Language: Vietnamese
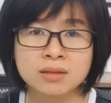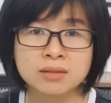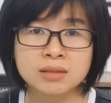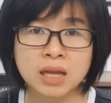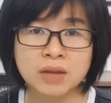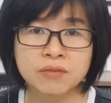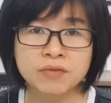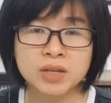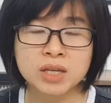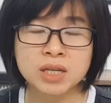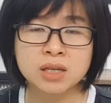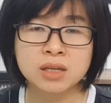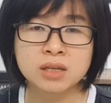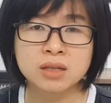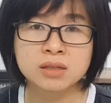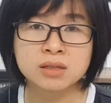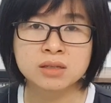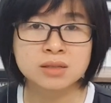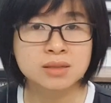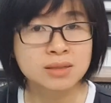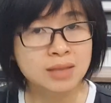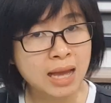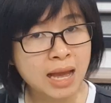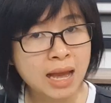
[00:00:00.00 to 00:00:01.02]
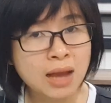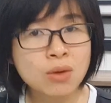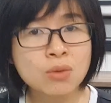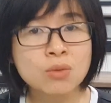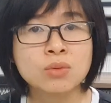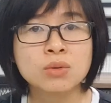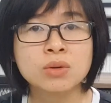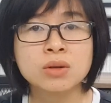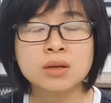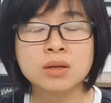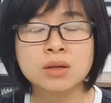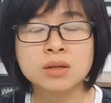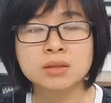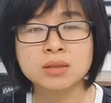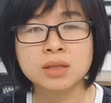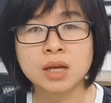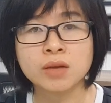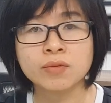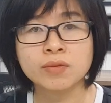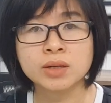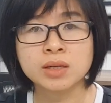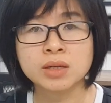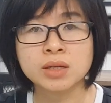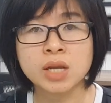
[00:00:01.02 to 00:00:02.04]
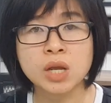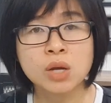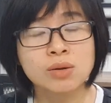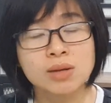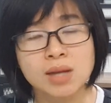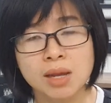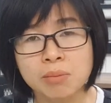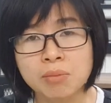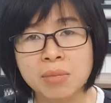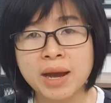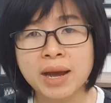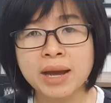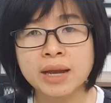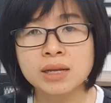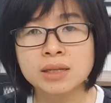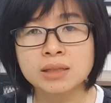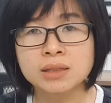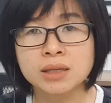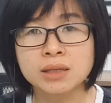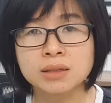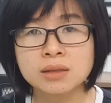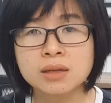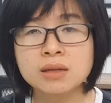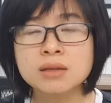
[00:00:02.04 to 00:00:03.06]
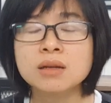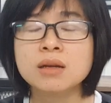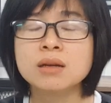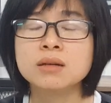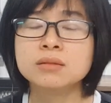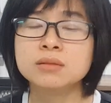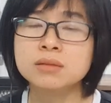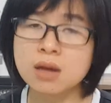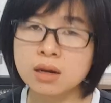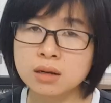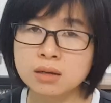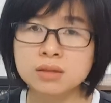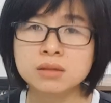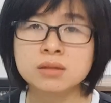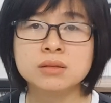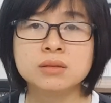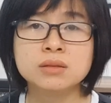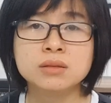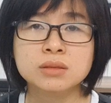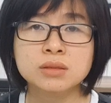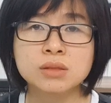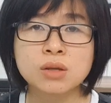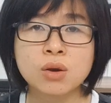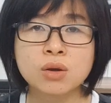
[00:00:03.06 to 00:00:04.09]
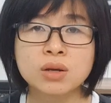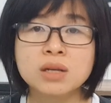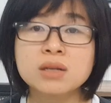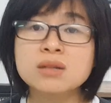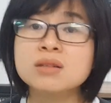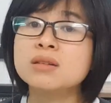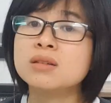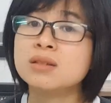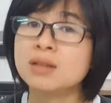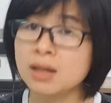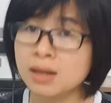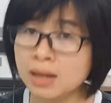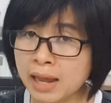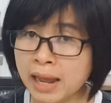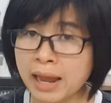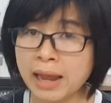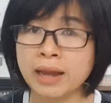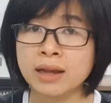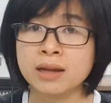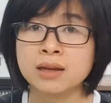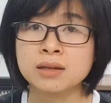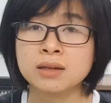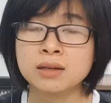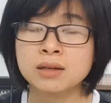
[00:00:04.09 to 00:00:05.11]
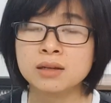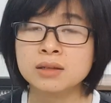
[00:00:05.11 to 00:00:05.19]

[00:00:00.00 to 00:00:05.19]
Tại vì sao? Tại vì nếu để mái thì rất là cực cho cái người khách hàng,